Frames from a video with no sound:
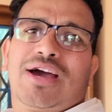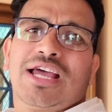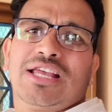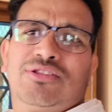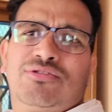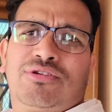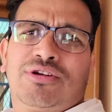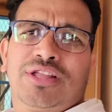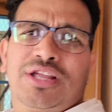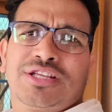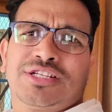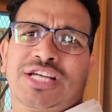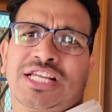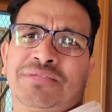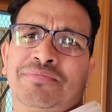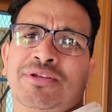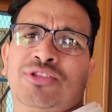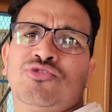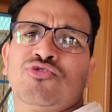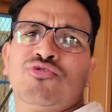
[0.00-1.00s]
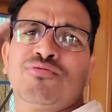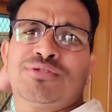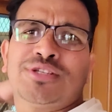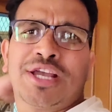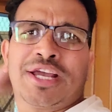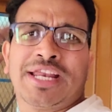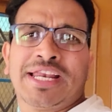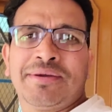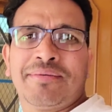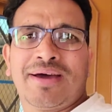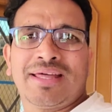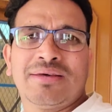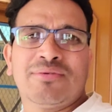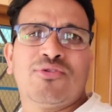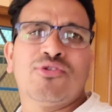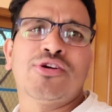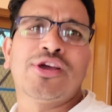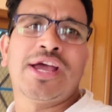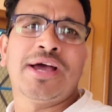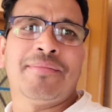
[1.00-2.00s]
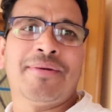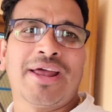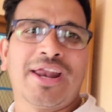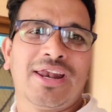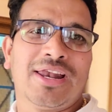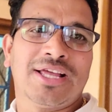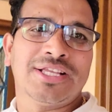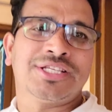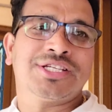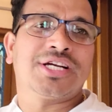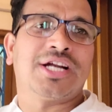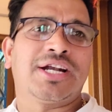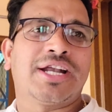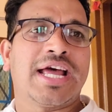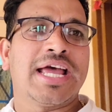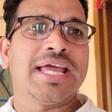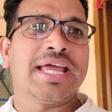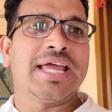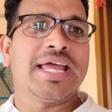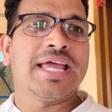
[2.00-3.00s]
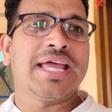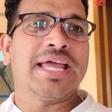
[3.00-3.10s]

गाय थोड़ी देर छत में धूप सेकंड के बाद हो गया हमारा लंच का टाइम